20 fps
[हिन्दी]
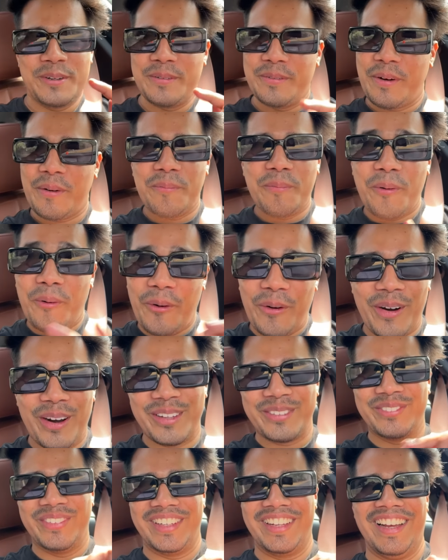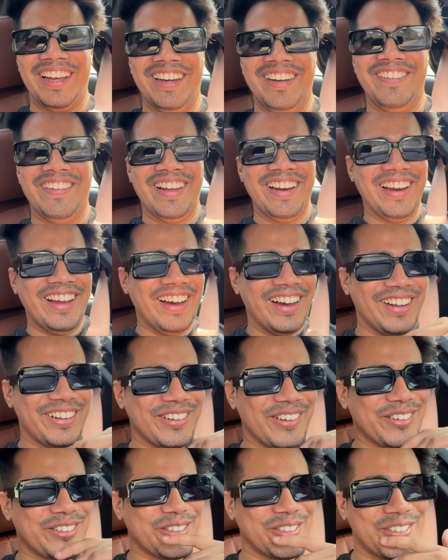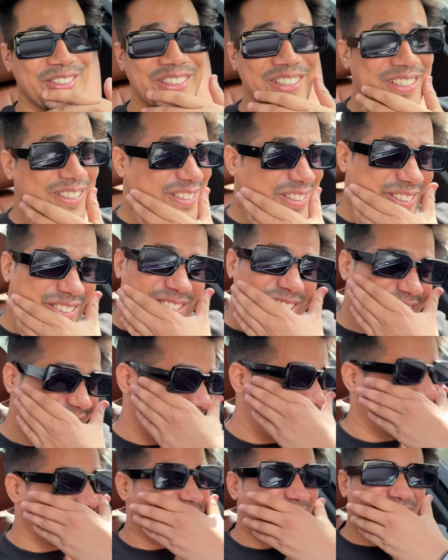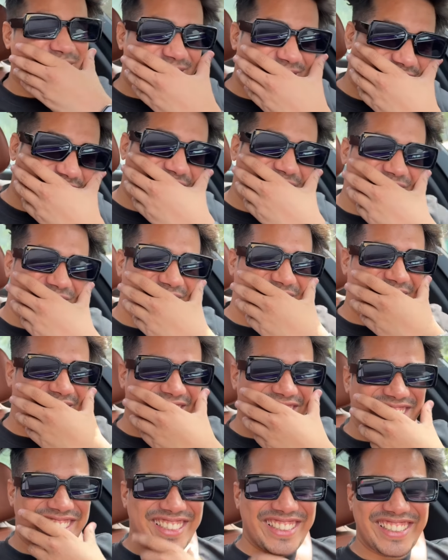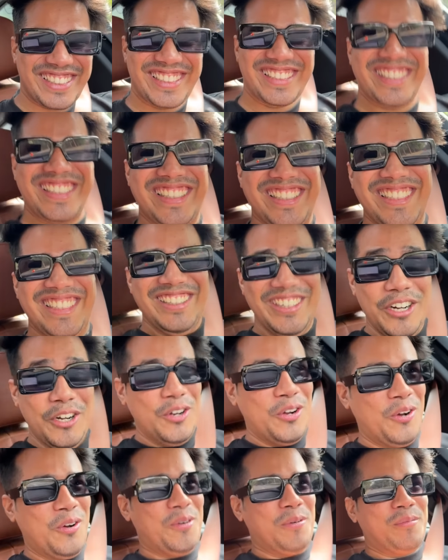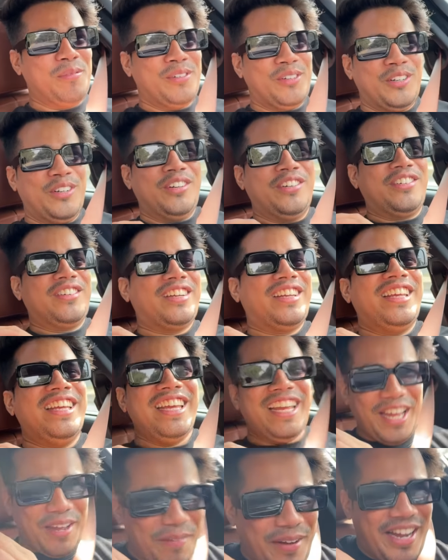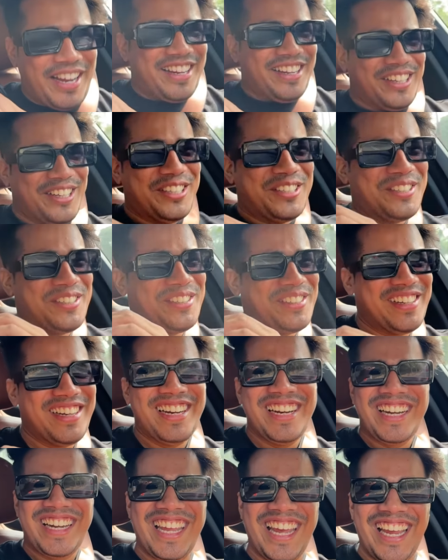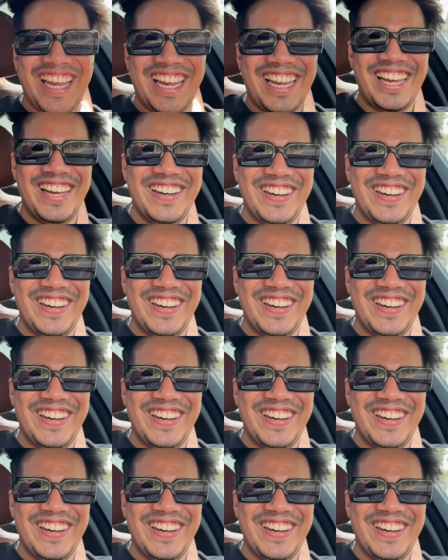वहाँ बहुत मज़ा आने वाला है आज और सोचो कैसे कैसी कार्स आएंगी वहाँ पे यार कल की तरह ठीक है भाई ठीक है